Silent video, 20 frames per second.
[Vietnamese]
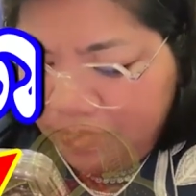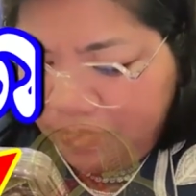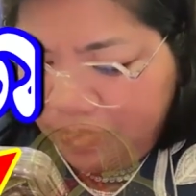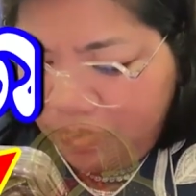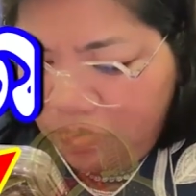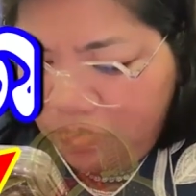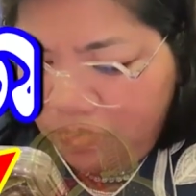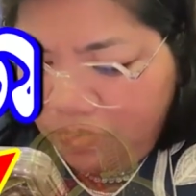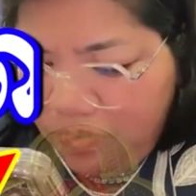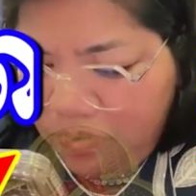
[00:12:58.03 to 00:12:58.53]

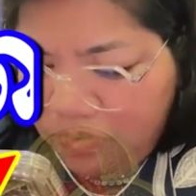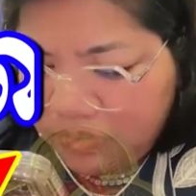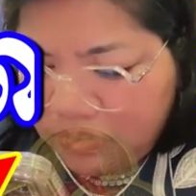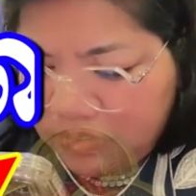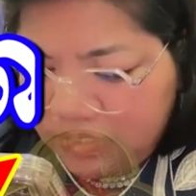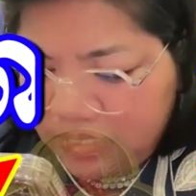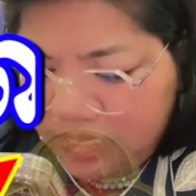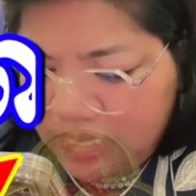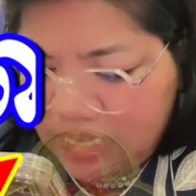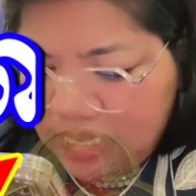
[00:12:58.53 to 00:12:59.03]
provok
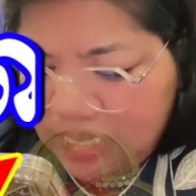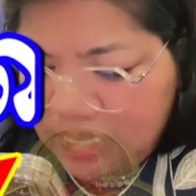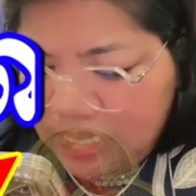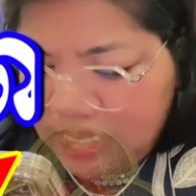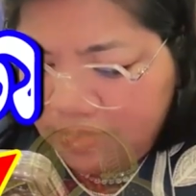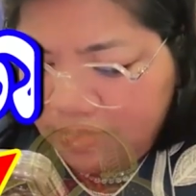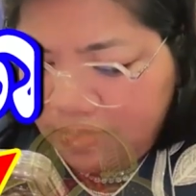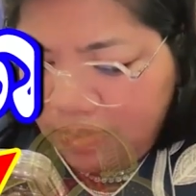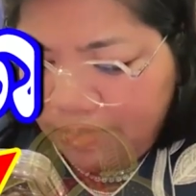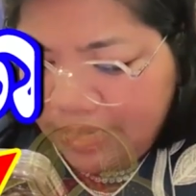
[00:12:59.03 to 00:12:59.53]

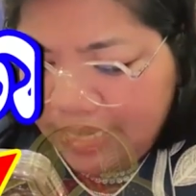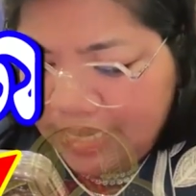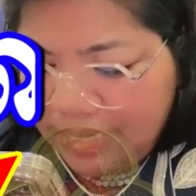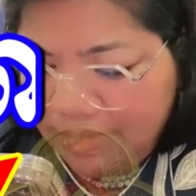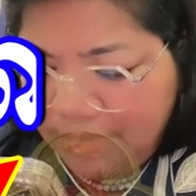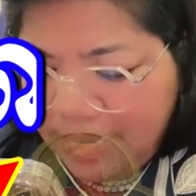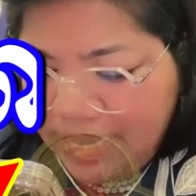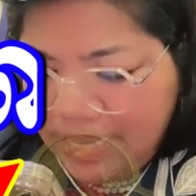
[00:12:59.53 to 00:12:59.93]
sray mà mẹ